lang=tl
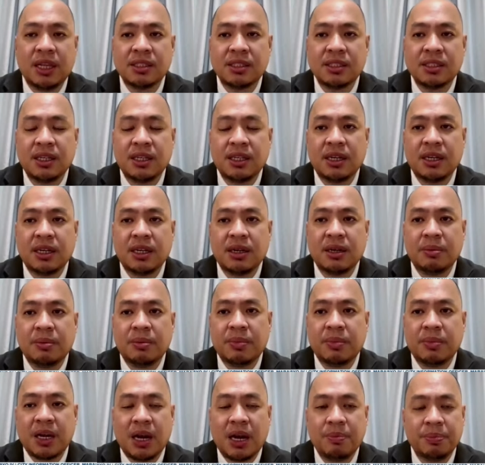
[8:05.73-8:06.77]
sa
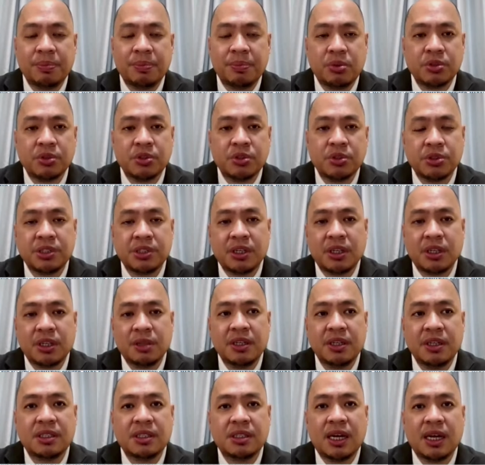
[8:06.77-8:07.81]
marami pong social
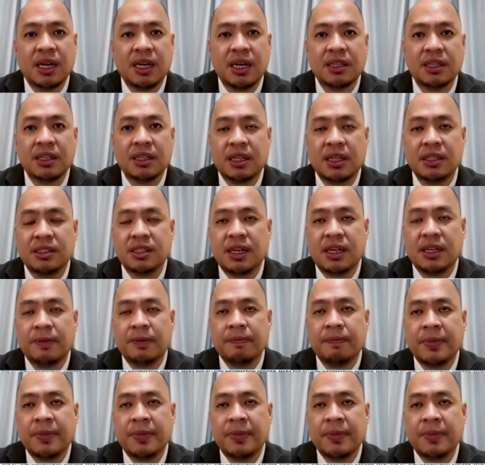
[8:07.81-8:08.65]
media na nandiyan